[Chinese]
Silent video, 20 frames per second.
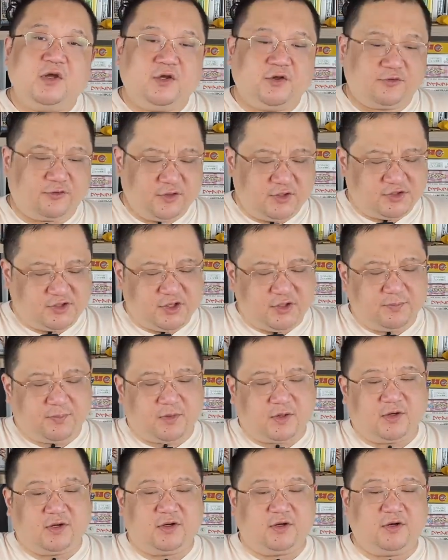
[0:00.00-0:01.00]
所以这
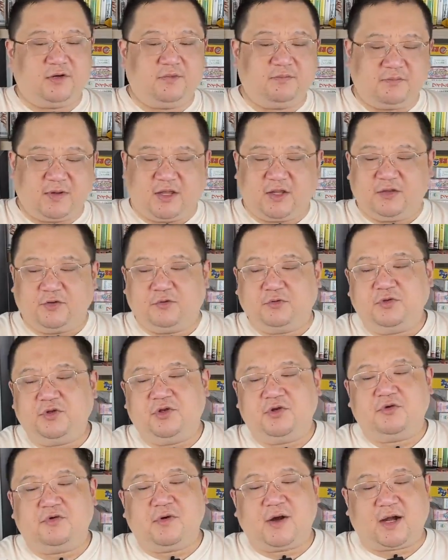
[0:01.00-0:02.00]
本《美农
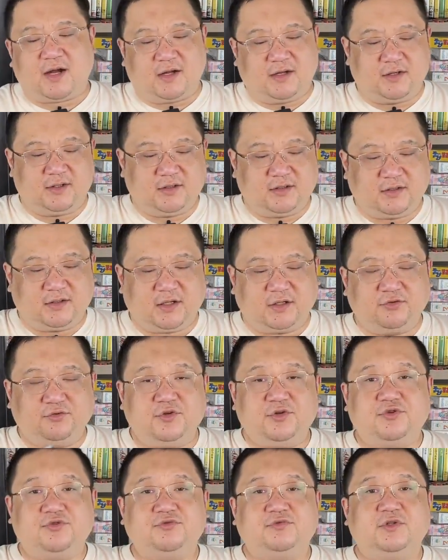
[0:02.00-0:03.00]
牛》啊，刚
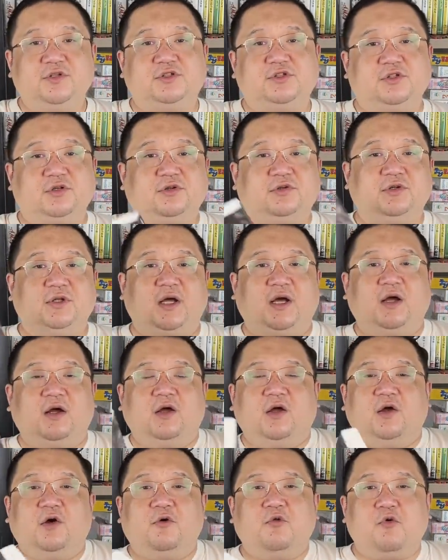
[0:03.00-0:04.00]
推出的时候呢，
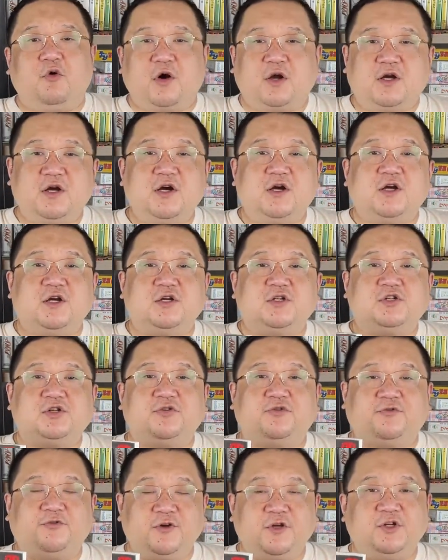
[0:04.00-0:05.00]
我个人
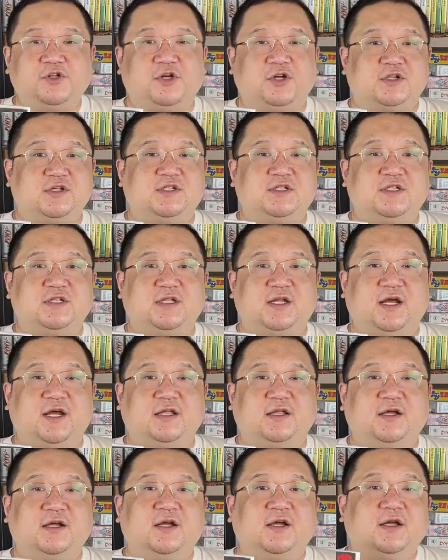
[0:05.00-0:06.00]
是非常期待
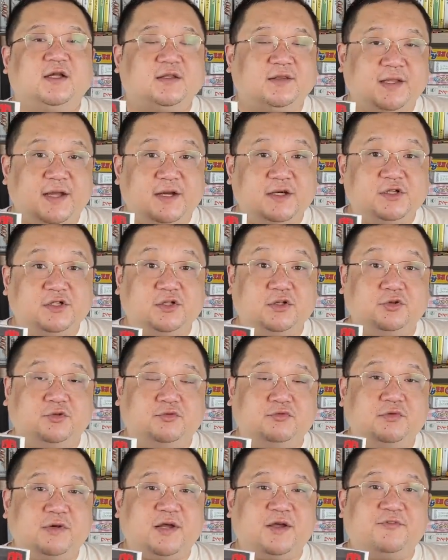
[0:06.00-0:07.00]
的。但是
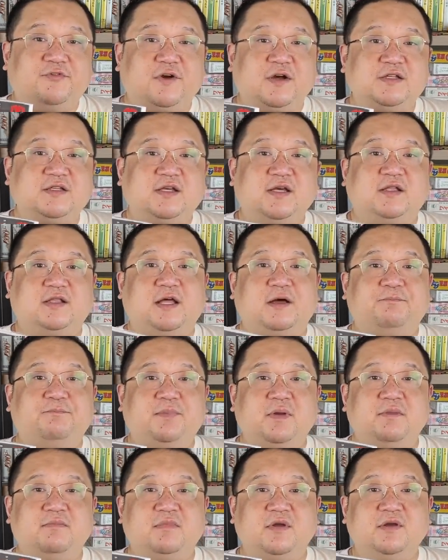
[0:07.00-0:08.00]
读来发现，它
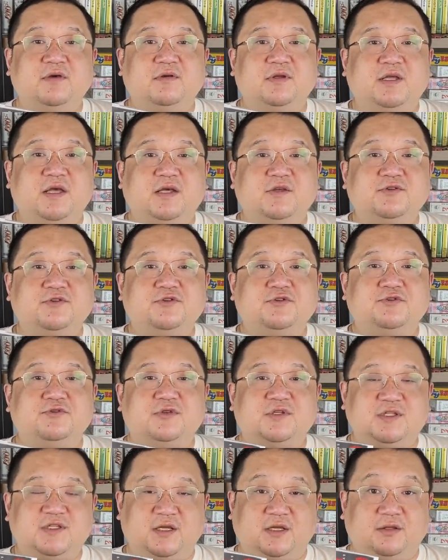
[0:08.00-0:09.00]
并没有延
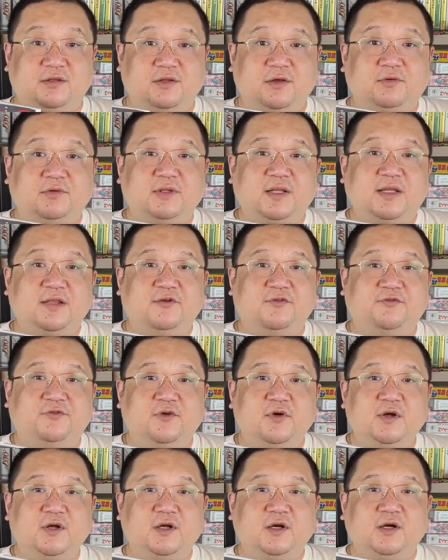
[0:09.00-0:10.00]
续剪刀男的
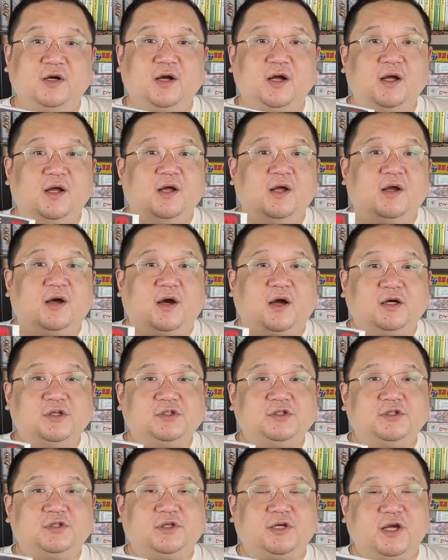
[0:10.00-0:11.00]
风格，而
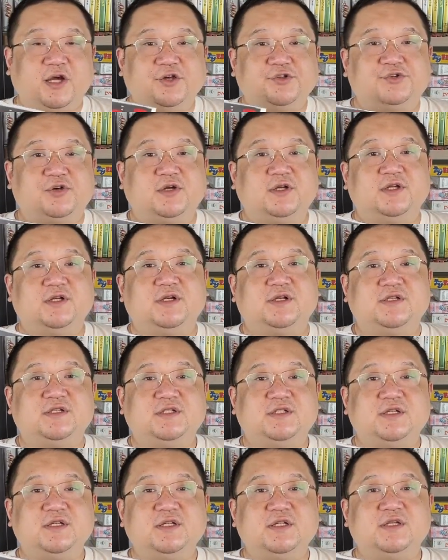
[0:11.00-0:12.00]
是开创了一个
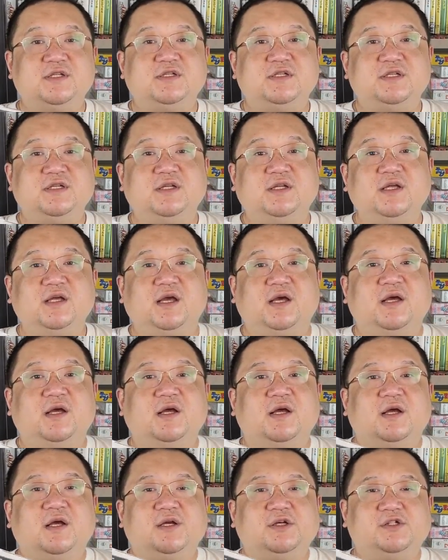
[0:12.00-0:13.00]
新的系列。
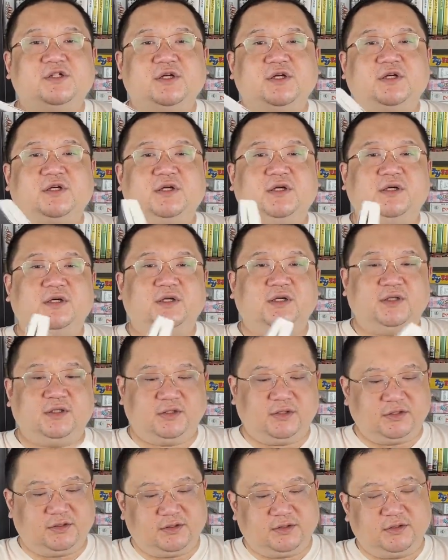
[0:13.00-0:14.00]
这
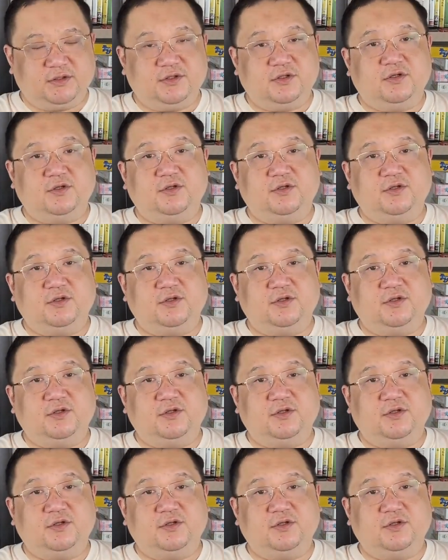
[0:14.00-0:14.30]
个。